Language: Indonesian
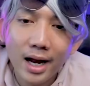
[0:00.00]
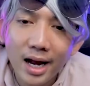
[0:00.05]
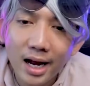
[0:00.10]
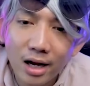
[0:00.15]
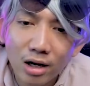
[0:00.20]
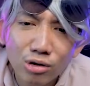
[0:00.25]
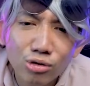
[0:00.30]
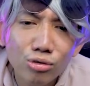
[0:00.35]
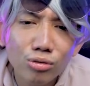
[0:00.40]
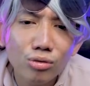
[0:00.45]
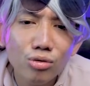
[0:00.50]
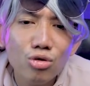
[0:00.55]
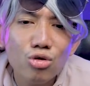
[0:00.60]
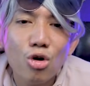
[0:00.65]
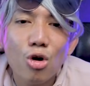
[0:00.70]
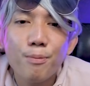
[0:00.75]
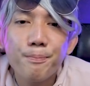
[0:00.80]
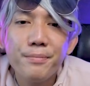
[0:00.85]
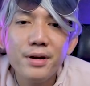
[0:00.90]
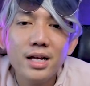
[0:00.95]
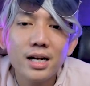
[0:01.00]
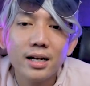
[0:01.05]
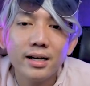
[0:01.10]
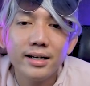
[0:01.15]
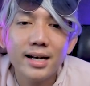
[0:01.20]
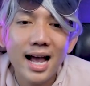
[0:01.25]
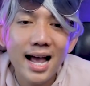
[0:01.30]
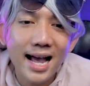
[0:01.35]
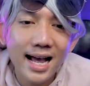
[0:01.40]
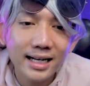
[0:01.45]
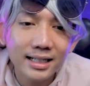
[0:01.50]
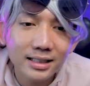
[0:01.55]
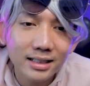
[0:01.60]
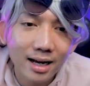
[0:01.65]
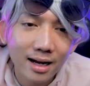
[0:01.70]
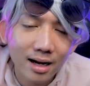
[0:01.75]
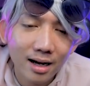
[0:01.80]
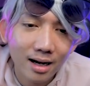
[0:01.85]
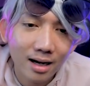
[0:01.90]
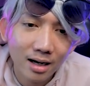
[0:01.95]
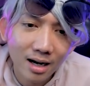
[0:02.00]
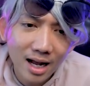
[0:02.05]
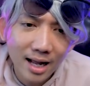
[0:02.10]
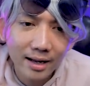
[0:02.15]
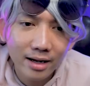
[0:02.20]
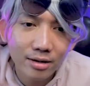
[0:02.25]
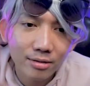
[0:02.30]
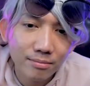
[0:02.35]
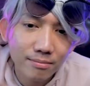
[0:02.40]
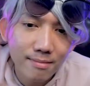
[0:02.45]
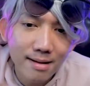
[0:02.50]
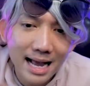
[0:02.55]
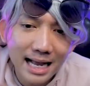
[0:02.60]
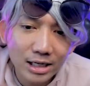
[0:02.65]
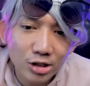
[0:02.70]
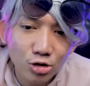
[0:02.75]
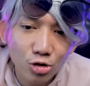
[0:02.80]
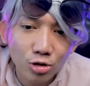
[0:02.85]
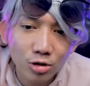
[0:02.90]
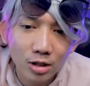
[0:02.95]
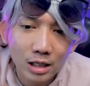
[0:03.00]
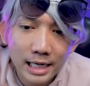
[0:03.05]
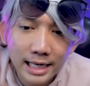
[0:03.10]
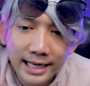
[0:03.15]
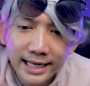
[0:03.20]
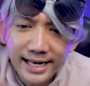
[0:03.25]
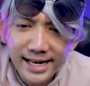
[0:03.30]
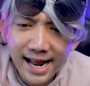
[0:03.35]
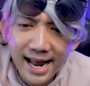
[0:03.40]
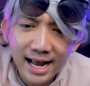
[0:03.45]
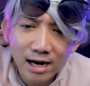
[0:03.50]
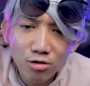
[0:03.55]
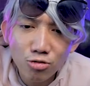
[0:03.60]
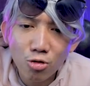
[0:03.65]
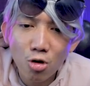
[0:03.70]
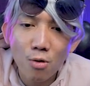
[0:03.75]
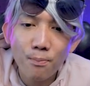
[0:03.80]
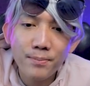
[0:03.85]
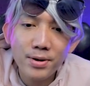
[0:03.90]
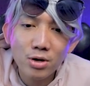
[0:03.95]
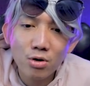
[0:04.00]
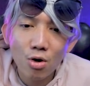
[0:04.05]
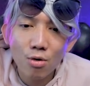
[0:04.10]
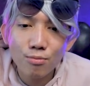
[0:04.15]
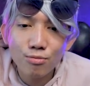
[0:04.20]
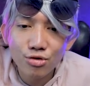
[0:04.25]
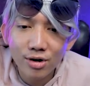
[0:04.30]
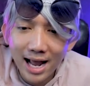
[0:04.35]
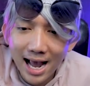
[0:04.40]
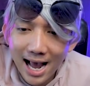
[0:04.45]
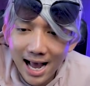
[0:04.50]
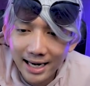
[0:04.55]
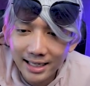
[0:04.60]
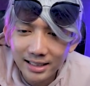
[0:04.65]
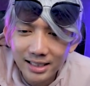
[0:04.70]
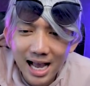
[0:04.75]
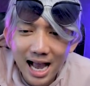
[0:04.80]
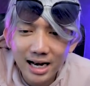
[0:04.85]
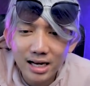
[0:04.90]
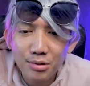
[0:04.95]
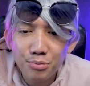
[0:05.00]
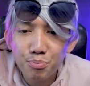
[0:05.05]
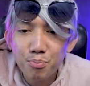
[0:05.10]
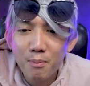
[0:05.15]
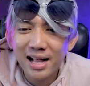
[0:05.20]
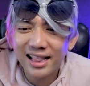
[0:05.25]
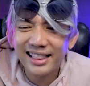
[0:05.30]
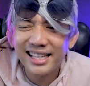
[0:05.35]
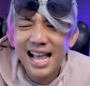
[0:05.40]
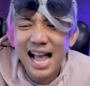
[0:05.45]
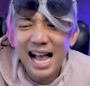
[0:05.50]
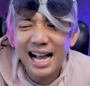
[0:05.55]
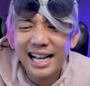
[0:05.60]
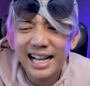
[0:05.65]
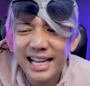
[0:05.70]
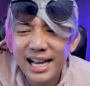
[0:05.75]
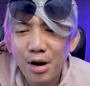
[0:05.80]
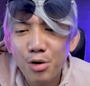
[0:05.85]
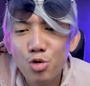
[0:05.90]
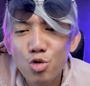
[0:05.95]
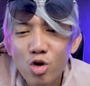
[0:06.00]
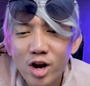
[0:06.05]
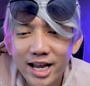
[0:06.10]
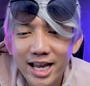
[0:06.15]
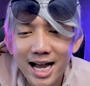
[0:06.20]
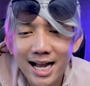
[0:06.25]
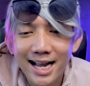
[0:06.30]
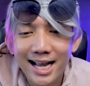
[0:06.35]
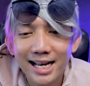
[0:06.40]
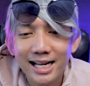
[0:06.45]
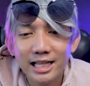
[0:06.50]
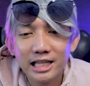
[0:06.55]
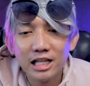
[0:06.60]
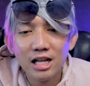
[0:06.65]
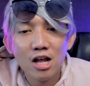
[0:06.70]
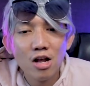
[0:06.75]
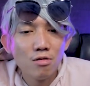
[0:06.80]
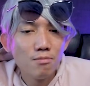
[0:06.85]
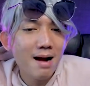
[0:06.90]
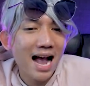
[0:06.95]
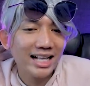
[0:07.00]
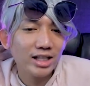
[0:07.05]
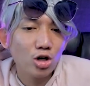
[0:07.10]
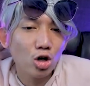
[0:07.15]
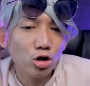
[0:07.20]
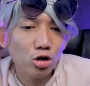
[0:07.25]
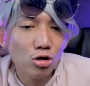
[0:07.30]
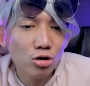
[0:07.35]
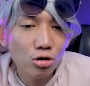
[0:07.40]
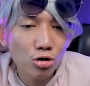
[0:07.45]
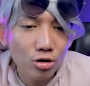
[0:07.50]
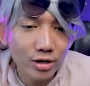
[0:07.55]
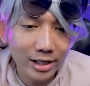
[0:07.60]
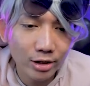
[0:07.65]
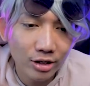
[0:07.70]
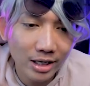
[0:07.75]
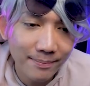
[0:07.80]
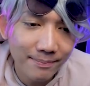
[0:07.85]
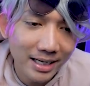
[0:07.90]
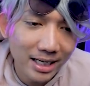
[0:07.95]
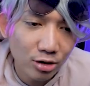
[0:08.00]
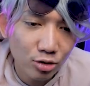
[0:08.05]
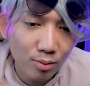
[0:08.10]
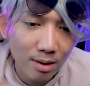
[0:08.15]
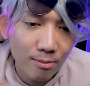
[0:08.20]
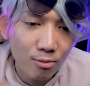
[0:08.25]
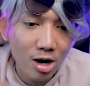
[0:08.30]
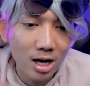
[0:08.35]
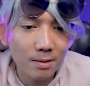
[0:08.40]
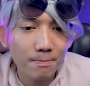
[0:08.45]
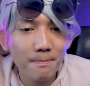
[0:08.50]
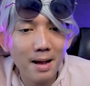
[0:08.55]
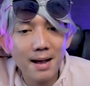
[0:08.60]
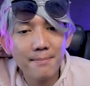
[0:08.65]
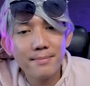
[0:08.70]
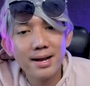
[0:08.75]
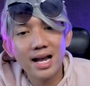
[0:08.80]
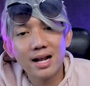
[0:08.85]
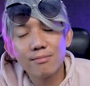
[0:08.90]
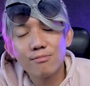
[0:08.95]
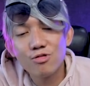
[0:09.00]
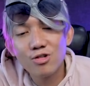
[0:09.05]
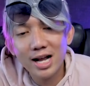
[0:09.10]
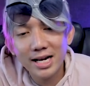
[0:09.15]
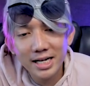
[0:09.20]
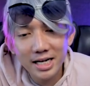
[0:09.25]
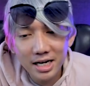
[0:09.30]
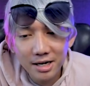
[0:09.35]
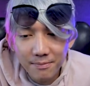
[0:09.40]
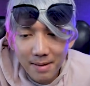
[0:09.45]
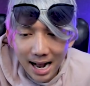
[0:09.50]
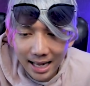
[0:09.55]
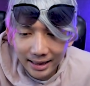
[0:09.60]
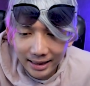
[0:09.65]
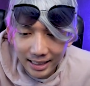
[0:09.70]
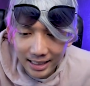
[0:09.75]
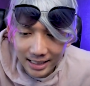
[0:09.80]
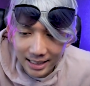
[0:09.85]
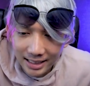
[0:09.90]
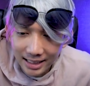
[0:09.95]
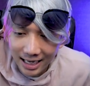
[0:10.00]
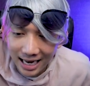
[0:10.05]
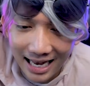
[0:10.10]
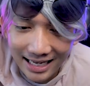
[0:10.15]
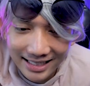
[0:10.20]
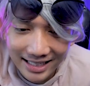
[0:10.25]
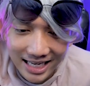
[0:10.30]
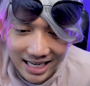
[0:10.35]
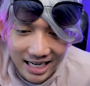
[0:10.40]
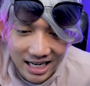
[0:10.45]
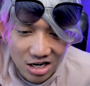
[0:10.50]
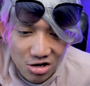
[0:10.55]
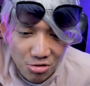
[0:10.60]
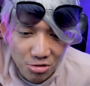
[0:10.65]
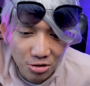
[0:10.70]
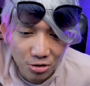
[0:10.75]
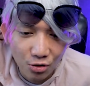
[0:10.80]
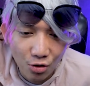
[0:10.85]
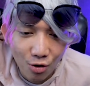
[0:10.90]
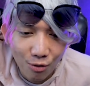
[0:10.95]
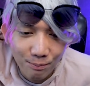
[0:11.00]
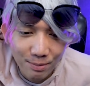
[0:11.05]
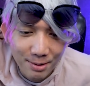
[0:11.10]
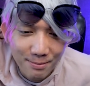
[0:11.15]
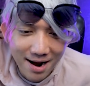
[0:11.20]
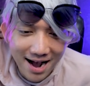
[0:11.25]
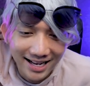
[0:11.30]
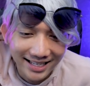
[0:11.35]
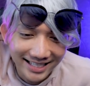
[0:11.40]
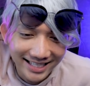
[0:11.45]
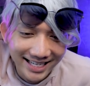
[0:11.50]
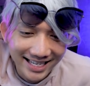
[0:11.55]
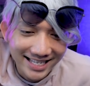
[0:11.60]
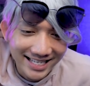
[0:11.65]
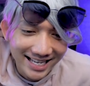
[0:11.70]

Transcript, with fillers: heh, lu kopi rendahan. Hah, maksud? Iya, lu kopi kok murahan, gak nikmat, gak kayak gue yang elit. Bacot lu, lu itu dibeli cuma buat pamer, bukan dinikmati. Asik lu, kopi basi